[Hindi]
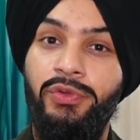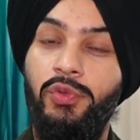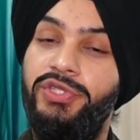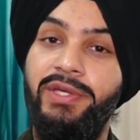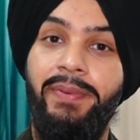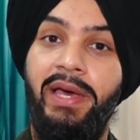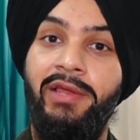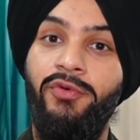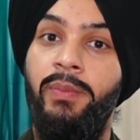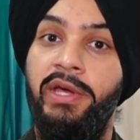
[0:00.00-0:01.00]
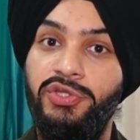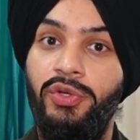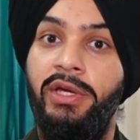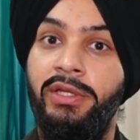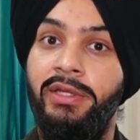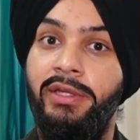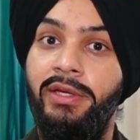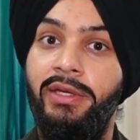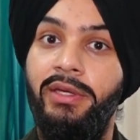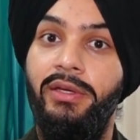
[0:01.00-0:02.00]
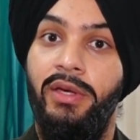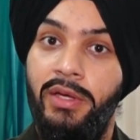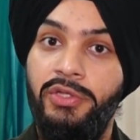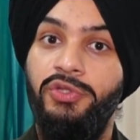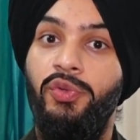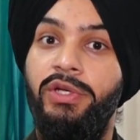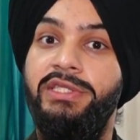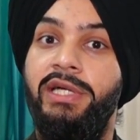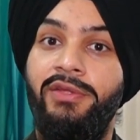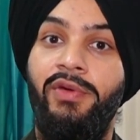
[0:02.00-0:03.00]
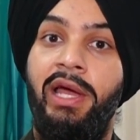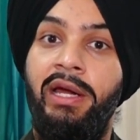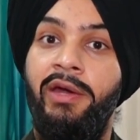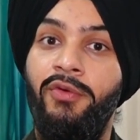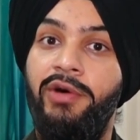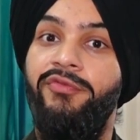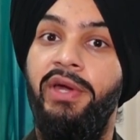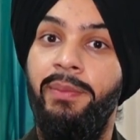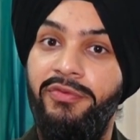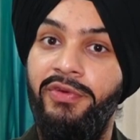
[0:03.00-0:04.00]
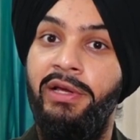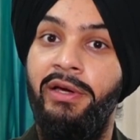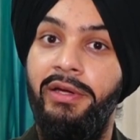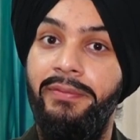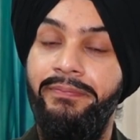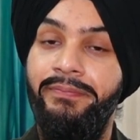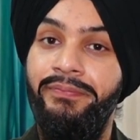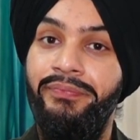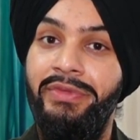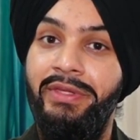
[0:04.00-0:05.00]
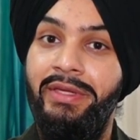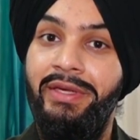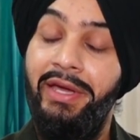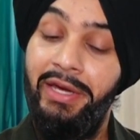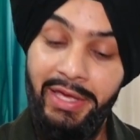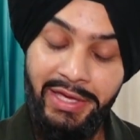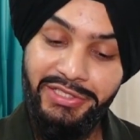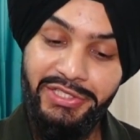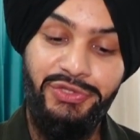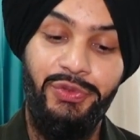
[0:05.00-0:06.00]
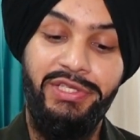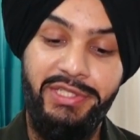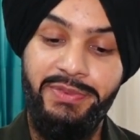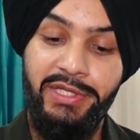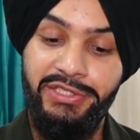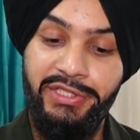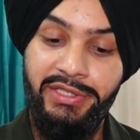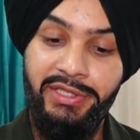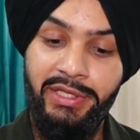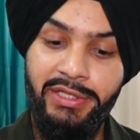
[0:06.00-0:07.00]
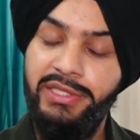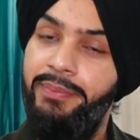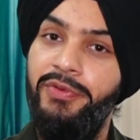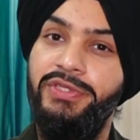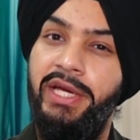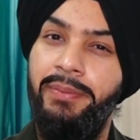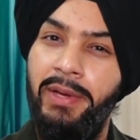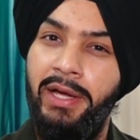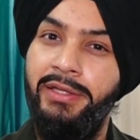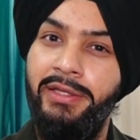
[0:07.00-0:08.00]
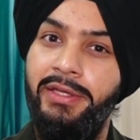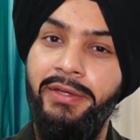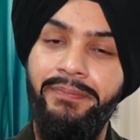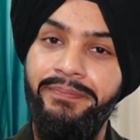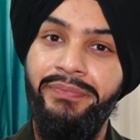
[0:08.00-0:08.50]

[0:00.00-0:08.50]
तो उससे पहले वो मेक श्योर sure करते थे कि जो उनके साथ वाला एक्टर है वो कंफर्टेबल फील करे एंड एक चीज़ जो उनकी सबसे अच्छी थी कि जब भी वो सेट पे आती थी